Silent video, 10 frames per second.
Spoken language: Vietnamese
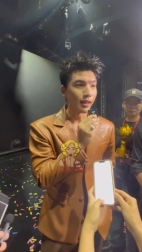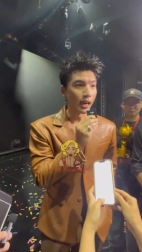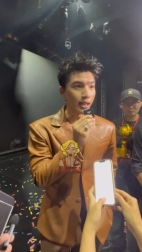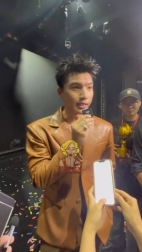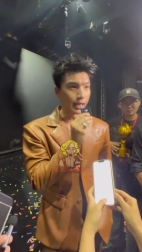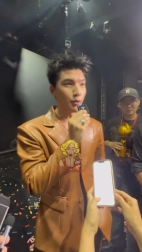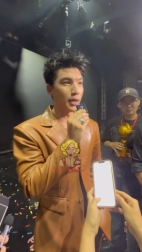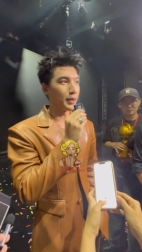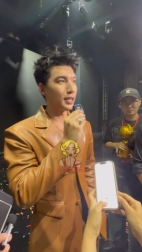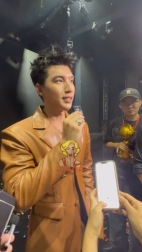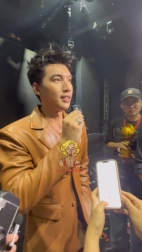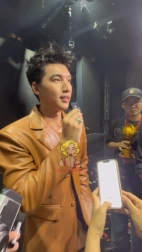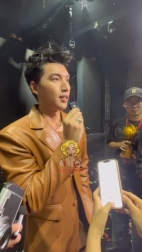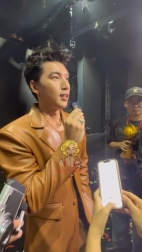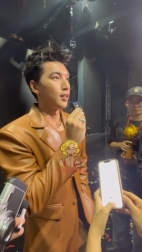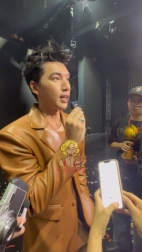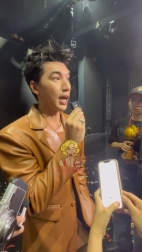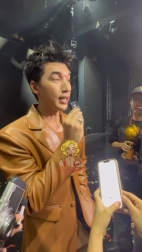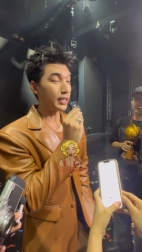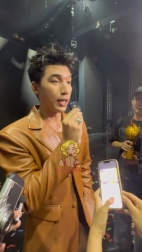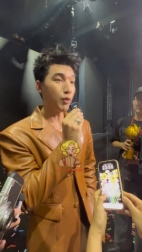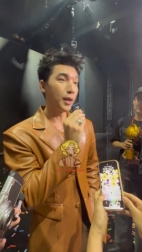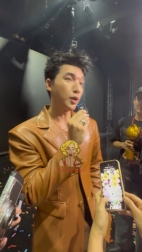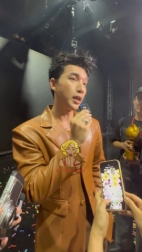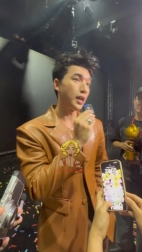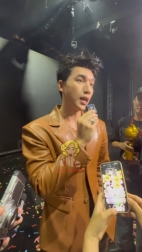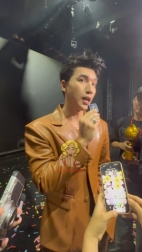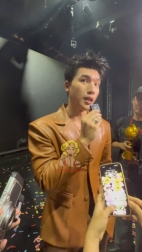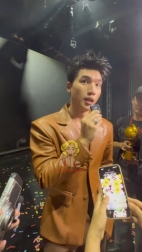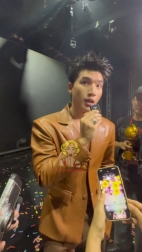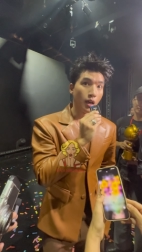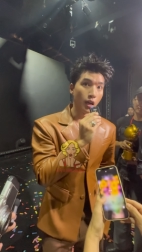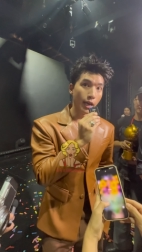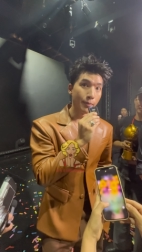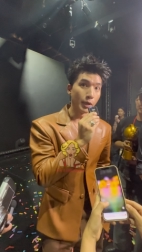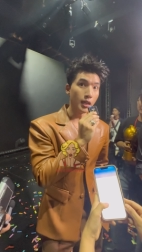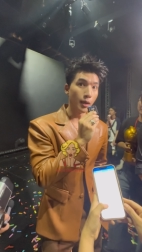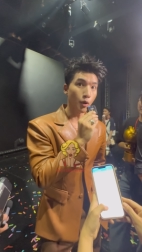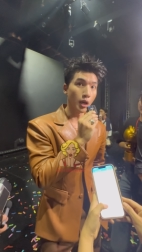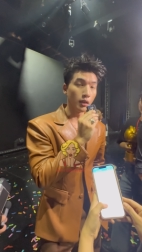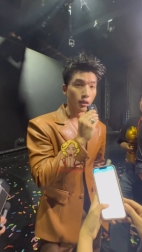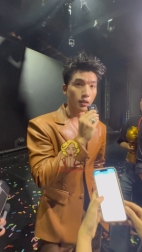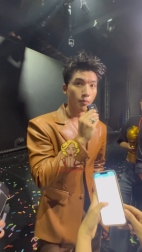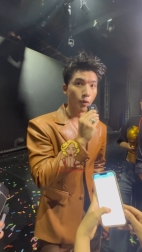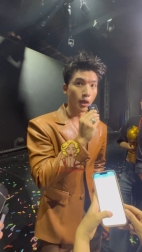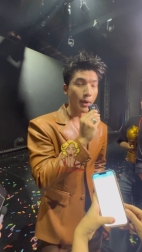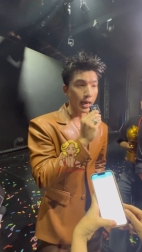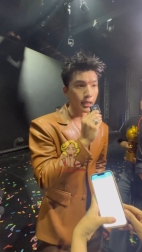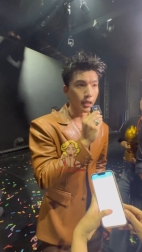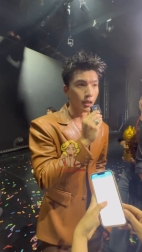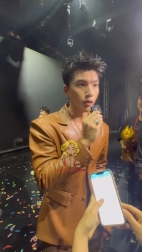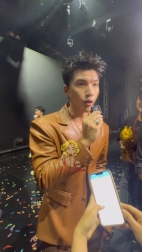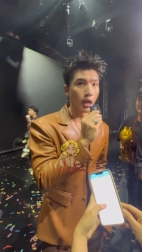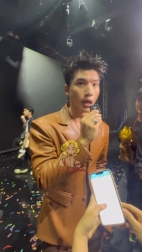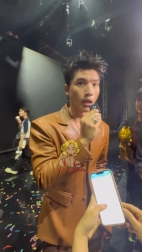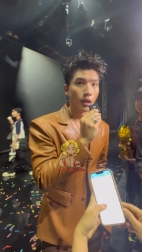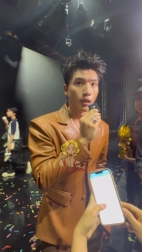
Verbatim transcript: khả năng nhảy của em hả khả năng nhảy của em có nghĩa là à, em nghĩ là em có thể tự tin vào cái mảng này nè nghĩa là